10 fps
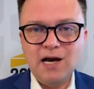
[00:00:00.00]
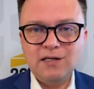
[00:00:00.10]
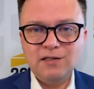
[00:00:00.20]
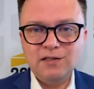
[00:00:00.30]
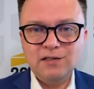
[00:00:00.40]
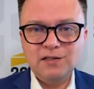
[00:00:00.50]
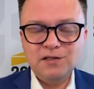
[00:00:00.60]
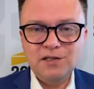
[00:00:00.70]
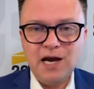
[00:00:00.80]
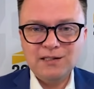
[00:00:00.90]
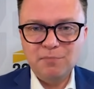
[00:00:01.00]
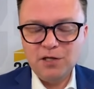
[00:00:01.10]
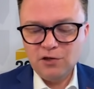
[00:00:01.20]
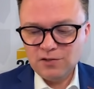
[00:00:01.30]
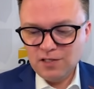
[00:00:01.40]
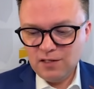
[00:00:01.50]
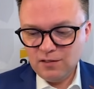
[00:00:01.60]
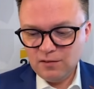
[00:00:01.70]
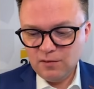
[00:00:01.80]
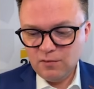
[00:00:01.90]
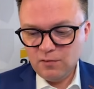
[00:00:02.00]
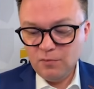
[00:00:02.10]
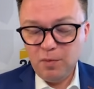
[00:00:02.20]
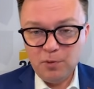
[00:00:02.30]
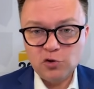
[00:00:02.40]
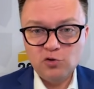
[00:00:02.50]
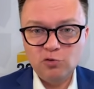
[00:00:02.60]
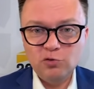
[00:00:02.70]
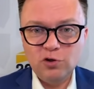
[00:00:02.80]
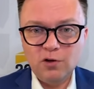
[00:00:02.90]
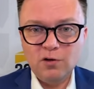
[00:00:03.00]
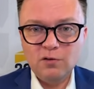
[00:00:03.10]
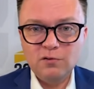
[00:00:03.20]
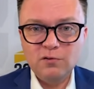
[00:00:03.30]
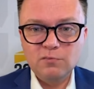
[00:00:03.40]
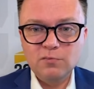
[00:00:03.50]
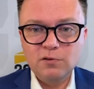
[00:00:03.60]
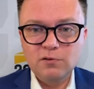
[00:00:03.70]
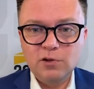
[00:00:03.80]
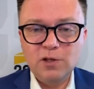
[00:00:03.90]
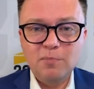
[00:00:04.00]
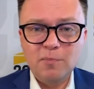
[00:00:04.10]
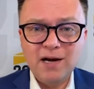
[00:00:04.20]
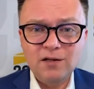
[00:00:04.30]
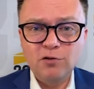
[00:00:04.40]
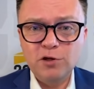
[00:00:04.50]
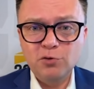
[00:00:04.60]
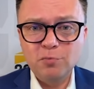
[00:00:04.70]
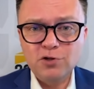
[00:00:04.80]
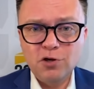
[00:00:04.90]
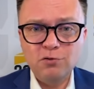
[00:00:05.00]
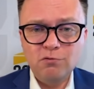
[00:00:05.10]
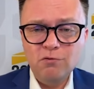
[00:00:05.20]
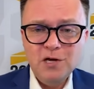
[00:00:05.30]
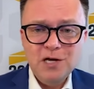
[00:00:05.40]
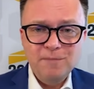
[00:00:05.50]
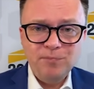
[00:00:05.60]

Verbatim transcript: jak, jak te pieniądze po prostu do do tej propagandowej tuby rządu,